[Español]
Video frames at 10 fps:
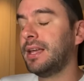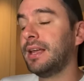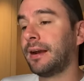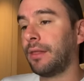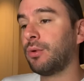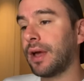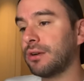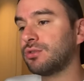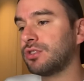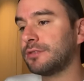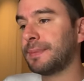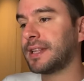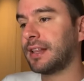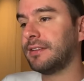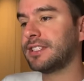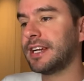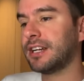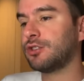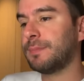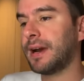y redujeron sus expectativas de
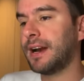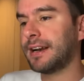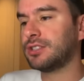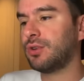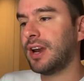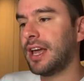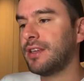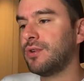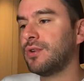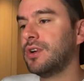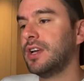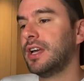ingresos para el resto del año